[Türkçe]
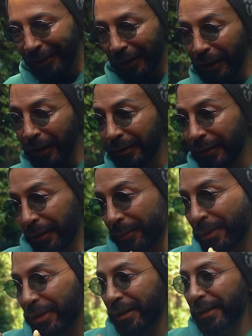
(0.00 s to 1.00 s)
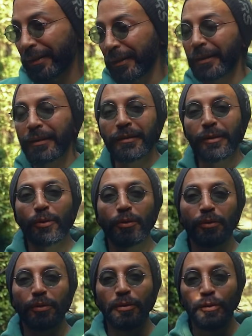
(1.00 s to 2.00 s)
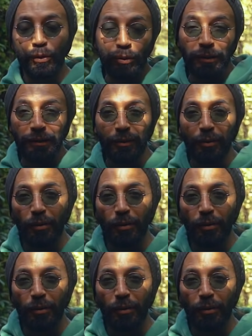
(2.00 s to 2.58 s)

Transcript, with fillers: Hayata bir şekilde iyi ya da kötü, zor ya da